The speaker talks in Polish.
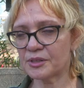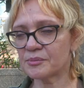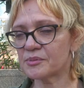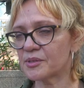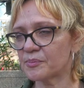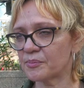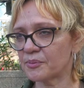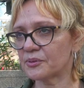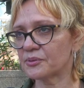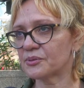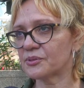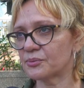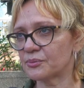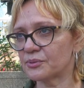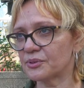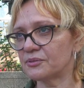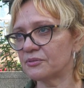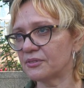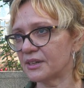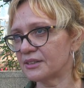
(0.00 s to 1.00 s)
Niemcy
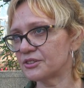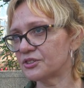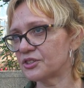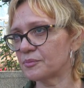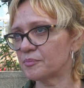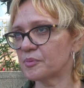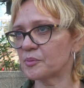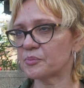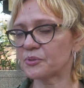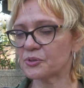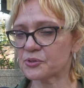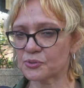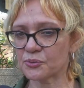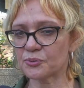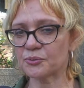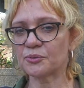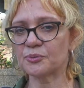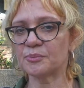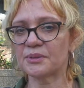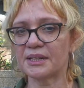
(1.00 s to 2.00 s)
posługiwali się po
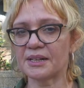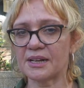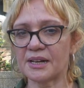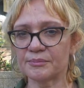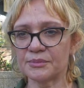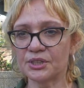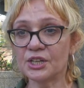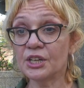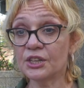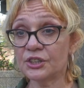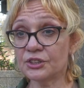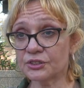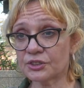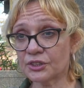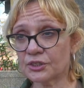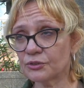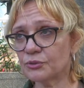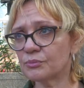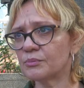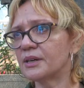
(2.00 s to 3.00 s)
prostu numerami.
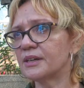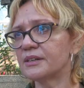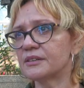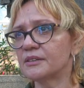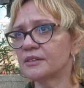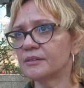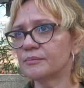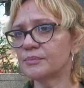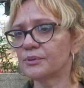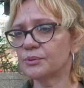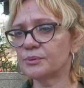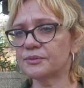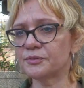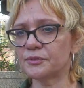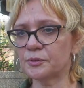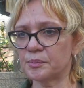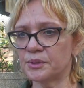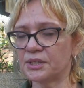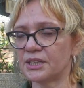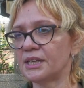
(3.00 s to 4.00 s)
I te numery
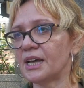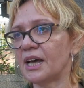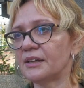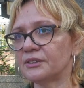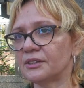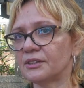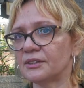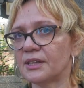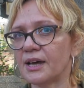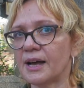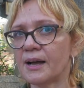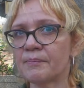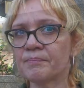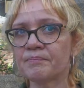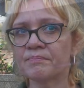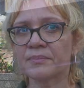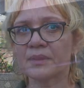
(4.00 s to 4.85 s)
były wybijane na